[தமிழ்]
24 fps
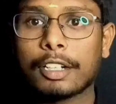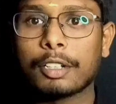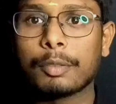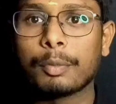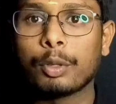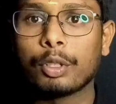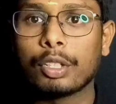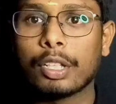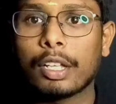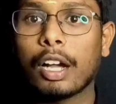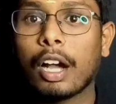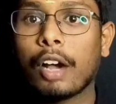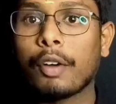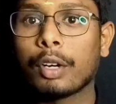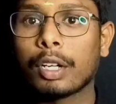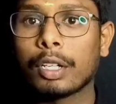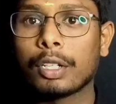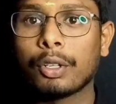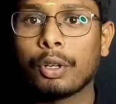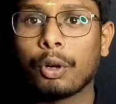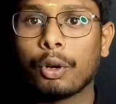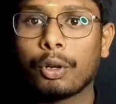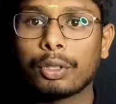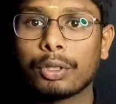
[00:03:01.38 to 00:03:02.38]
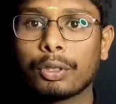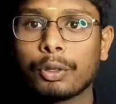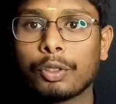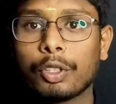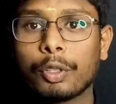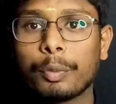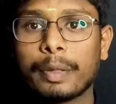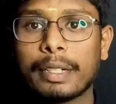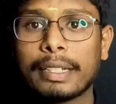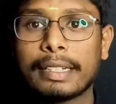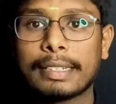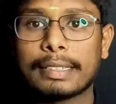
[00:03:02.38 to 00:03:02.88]
கேட்கும்போது அவங்க நோன்
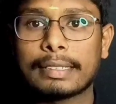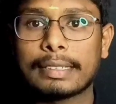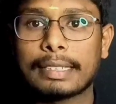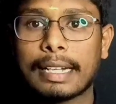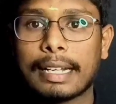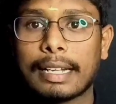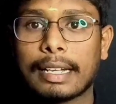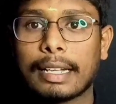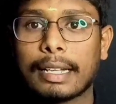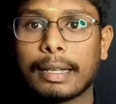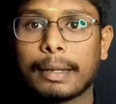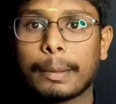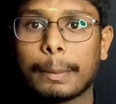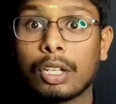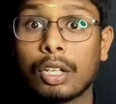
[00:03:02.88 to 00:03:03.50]
கொண்டு போய் நிறுத்துறாங்க